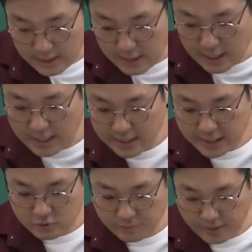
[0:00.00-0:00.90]
자,
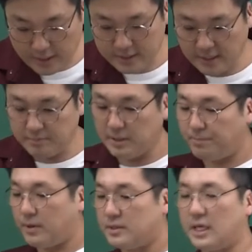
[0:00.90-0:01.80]
29번,
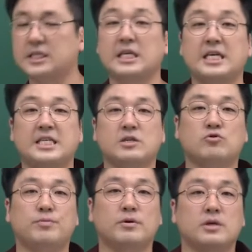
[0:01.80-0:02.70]
30번. 사실
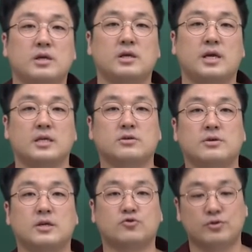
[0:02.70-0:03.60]
29번이
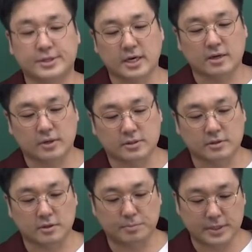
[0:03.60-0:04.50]
예전에 출제가
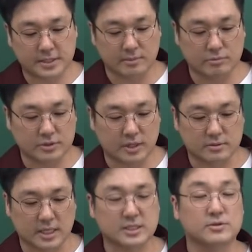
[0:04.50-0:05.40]
됐었던 비슷한 문제라서
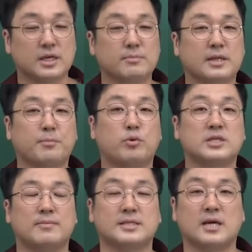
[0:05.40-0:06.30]
사실 선생님 딱
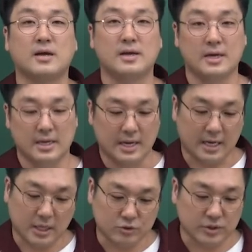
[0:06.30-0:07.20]
보자마자
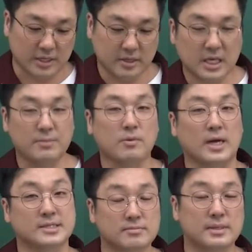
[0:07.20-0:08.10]
아, 대충 딱 느낌이
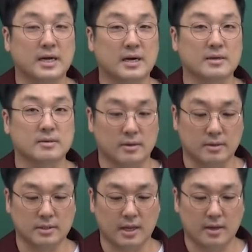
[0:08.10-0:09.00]
왔습니다.
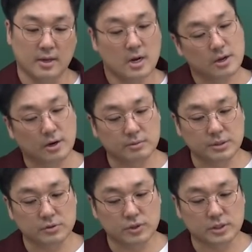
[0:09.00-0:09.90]
어, 근데
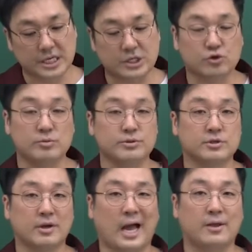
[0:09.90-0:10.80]
여러분들 중에서 기출
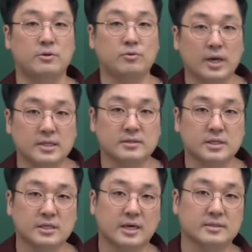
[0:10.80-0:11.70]
분석이 안 돼
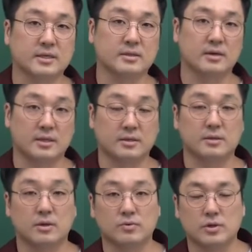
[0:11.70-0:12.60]
있으신 학생들
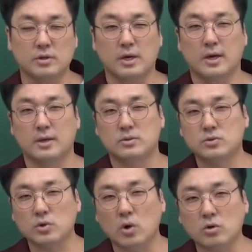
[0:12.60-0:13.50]
같은 경우는
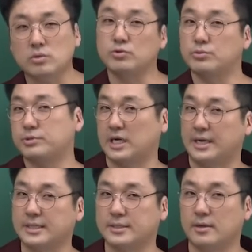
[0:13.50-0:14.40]
조금 쉽지
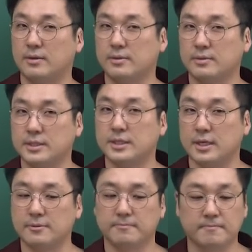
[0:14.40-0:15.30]
않았어.
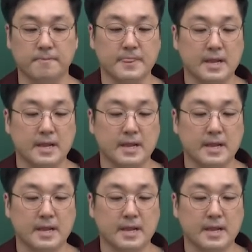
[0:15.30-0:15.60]
그지? 음,